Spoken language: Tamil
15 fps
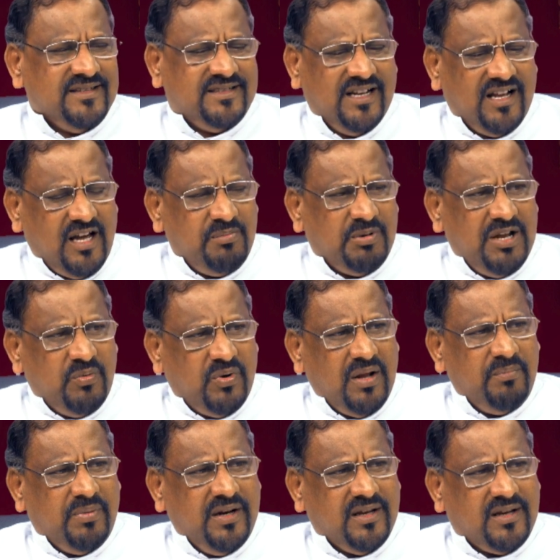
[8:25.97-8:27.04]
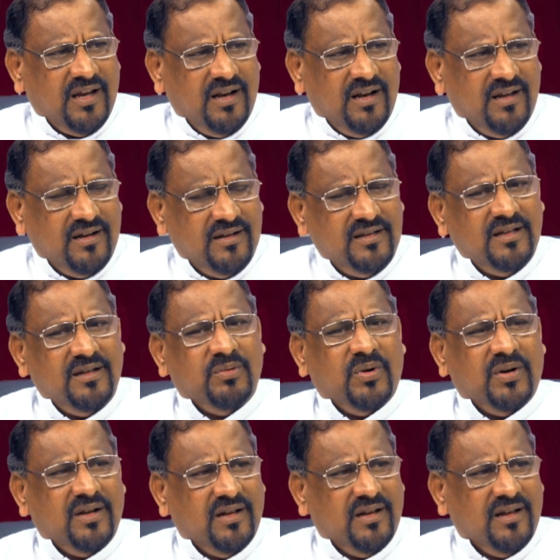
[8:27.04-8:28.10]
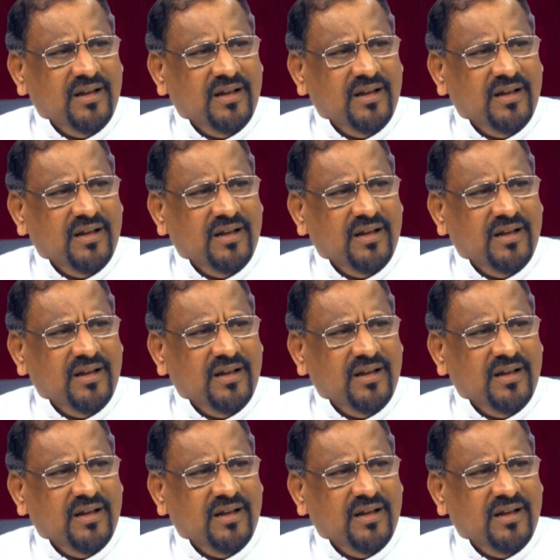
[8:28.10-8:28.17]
சினாய்மலை உடன்படிக்கையிலிருந்து ஒரு